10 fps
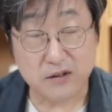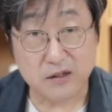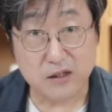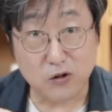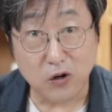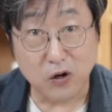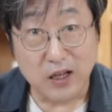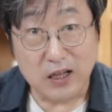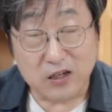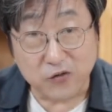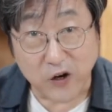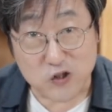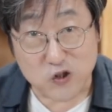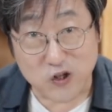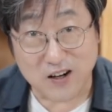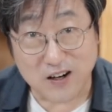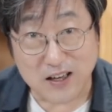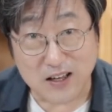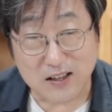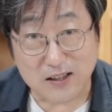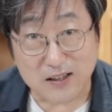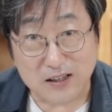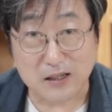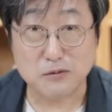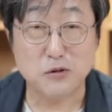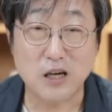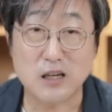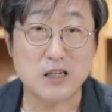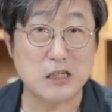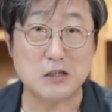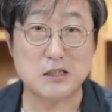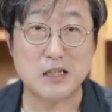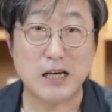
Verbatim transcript: 그리고 그 버추얼한, 아니 뭐 얘기 길어지네.